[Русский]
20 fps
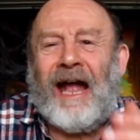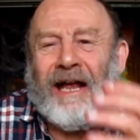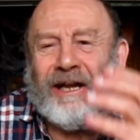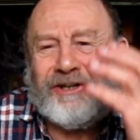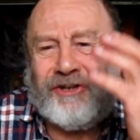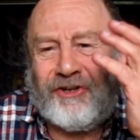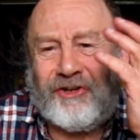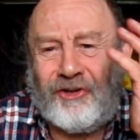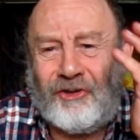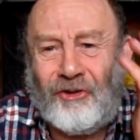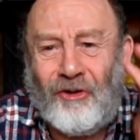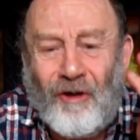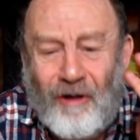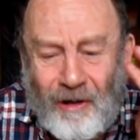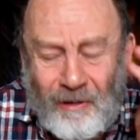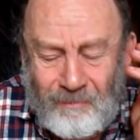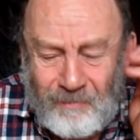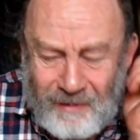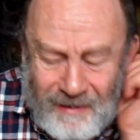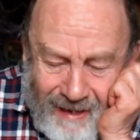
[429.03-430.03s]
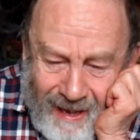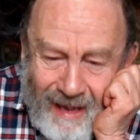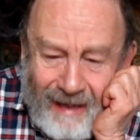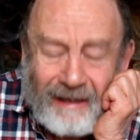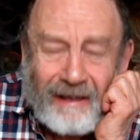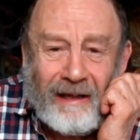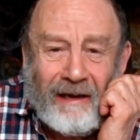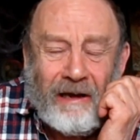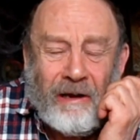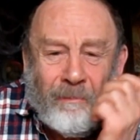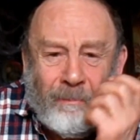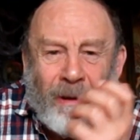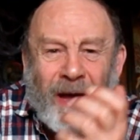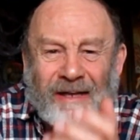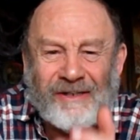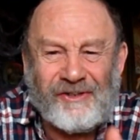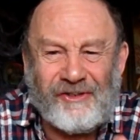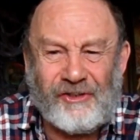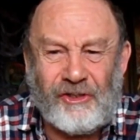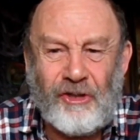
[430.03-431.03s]
что мне
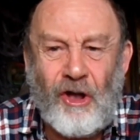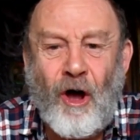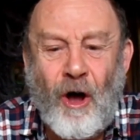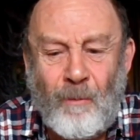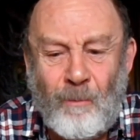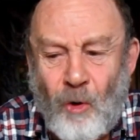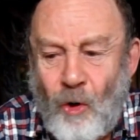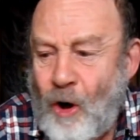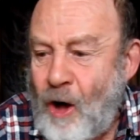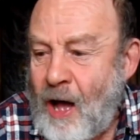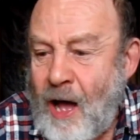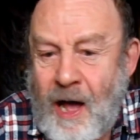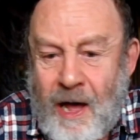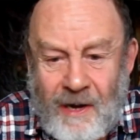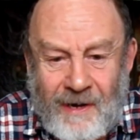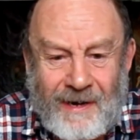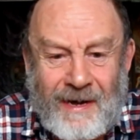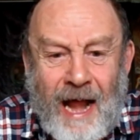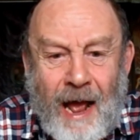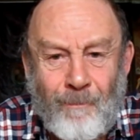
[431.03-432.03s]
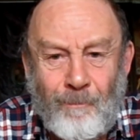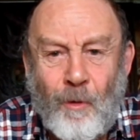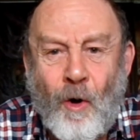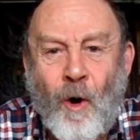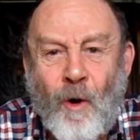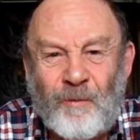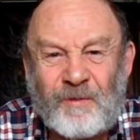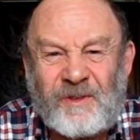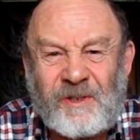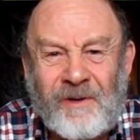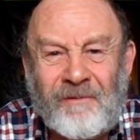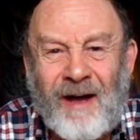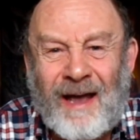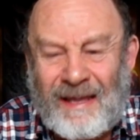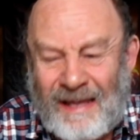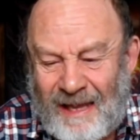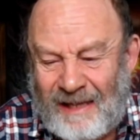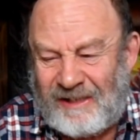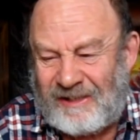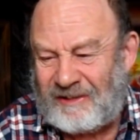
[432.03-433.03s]
крепостному рабу в
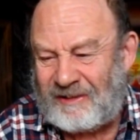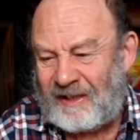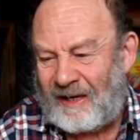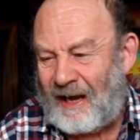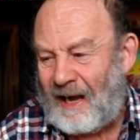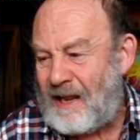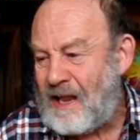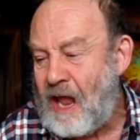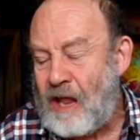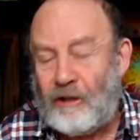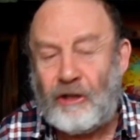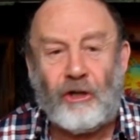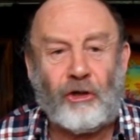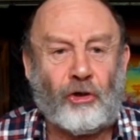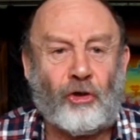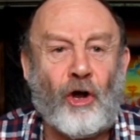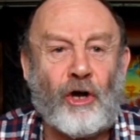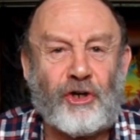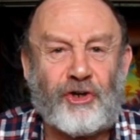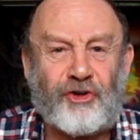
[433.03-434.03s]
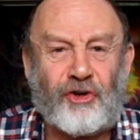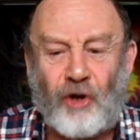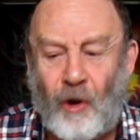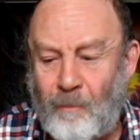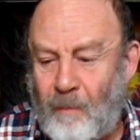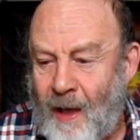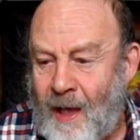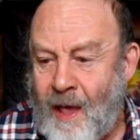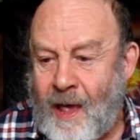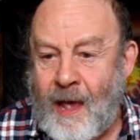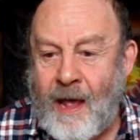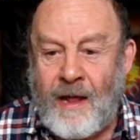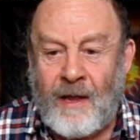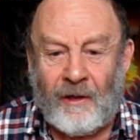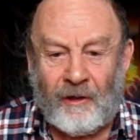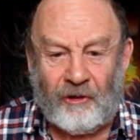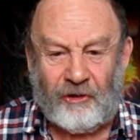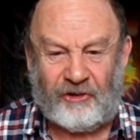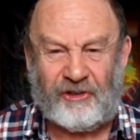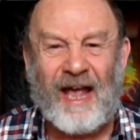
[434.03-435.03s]
своей стране не то, чтобы
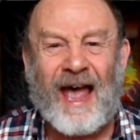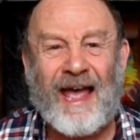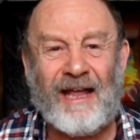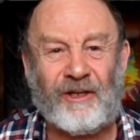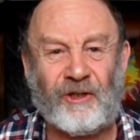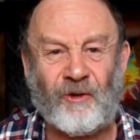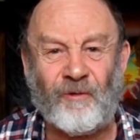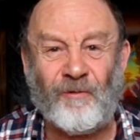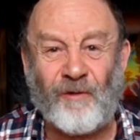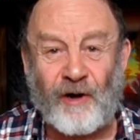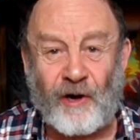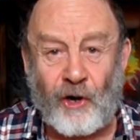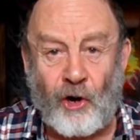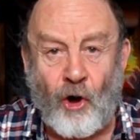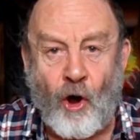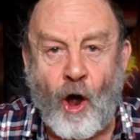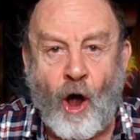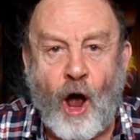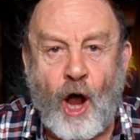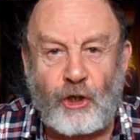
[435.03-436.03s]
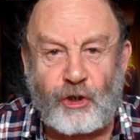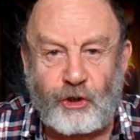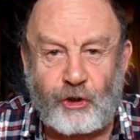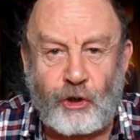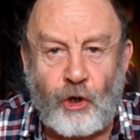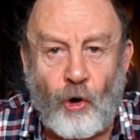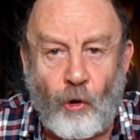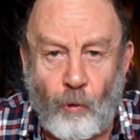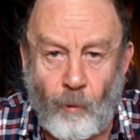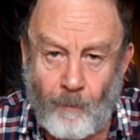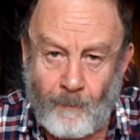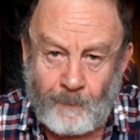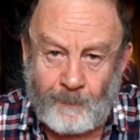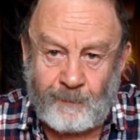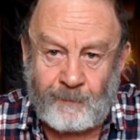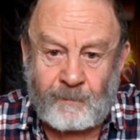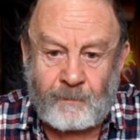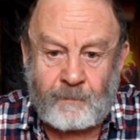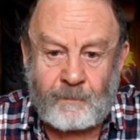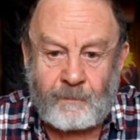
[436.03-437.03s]
дать в рожу.
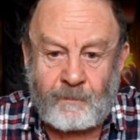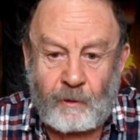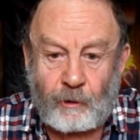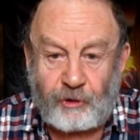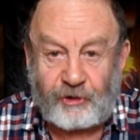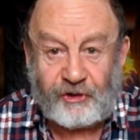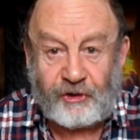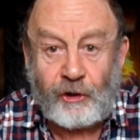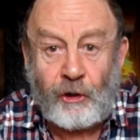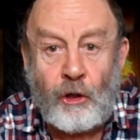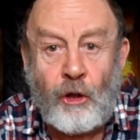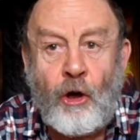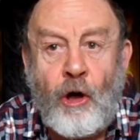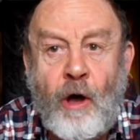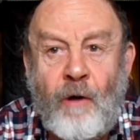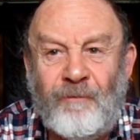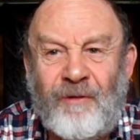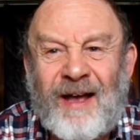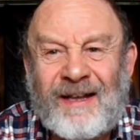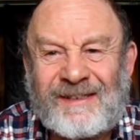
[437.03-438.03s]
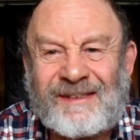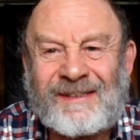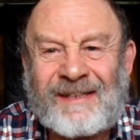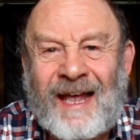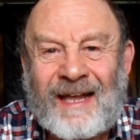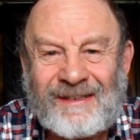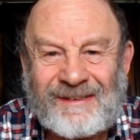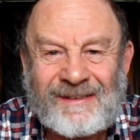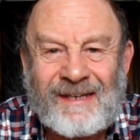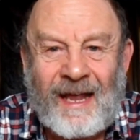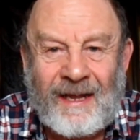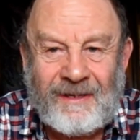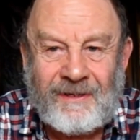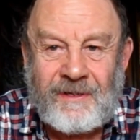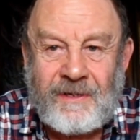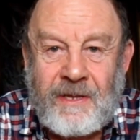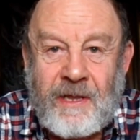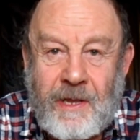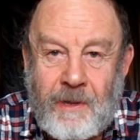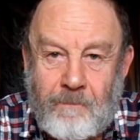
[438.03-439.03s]
Слова сказать
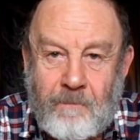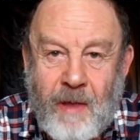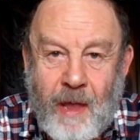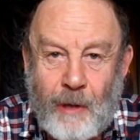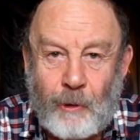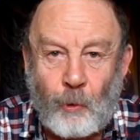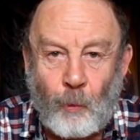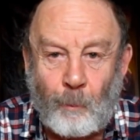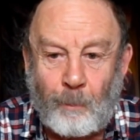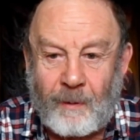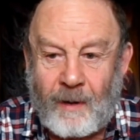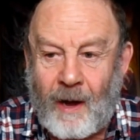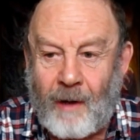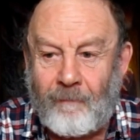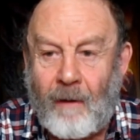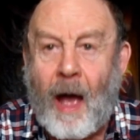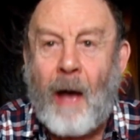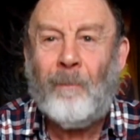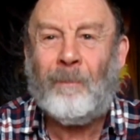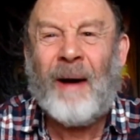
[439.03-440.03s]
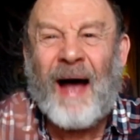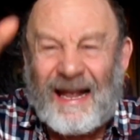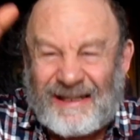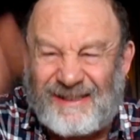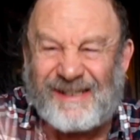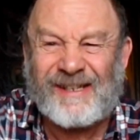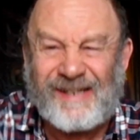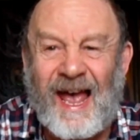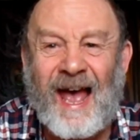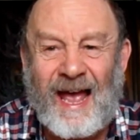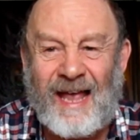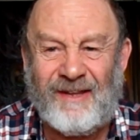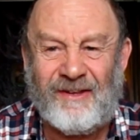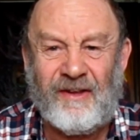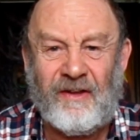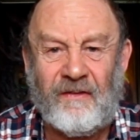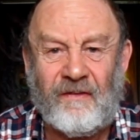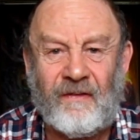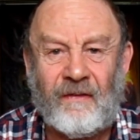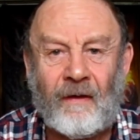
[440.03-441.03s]
не имею права.
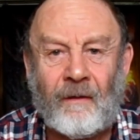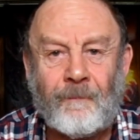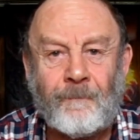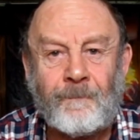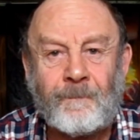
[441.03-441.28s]
Посадите.